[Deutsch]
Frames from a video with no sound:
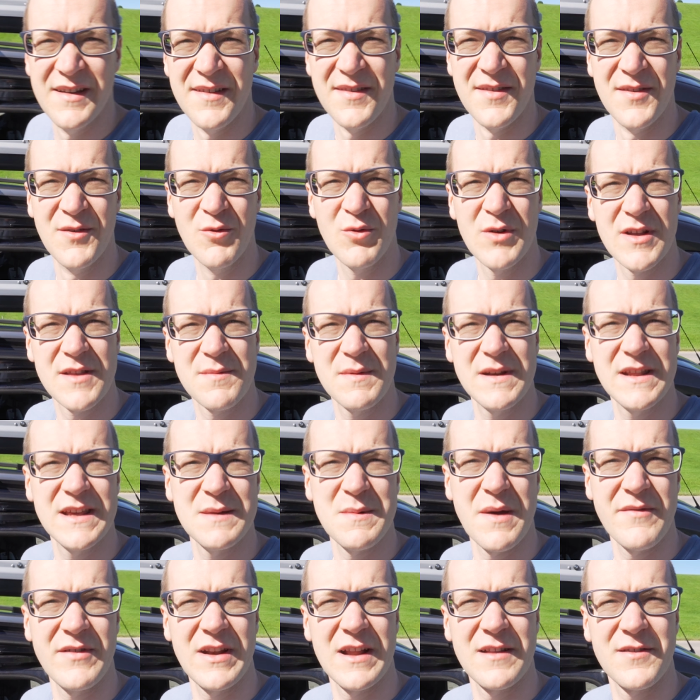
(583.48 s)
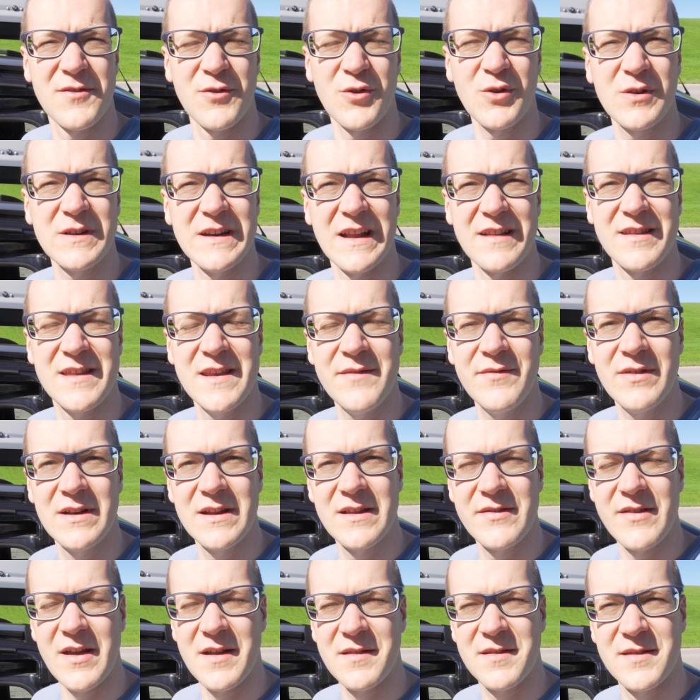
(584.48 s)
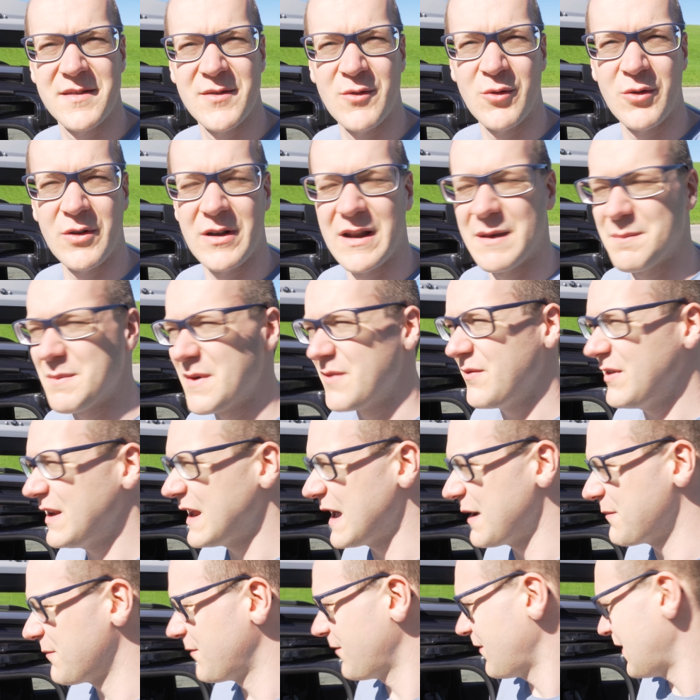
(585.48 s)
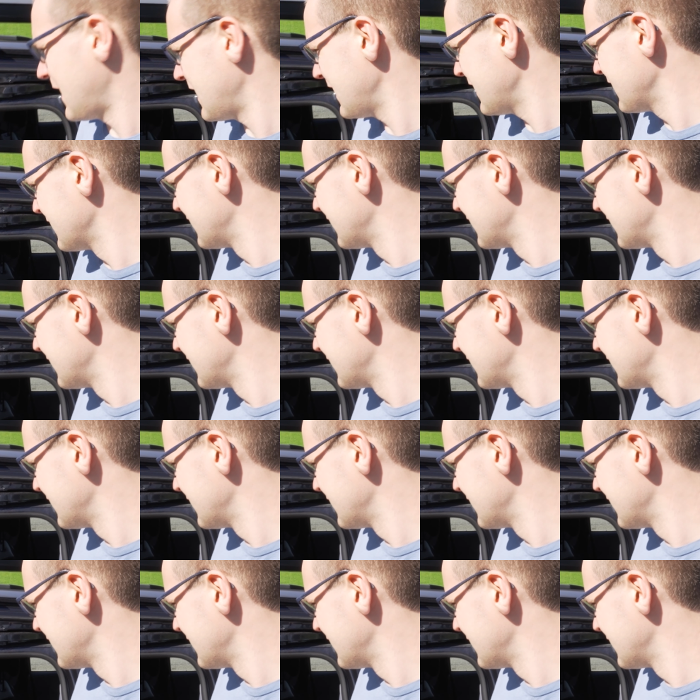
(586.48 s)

So, jetzt bin ich hier mal wieder zurück in der Zivilisation und habe mal wieder Empfang.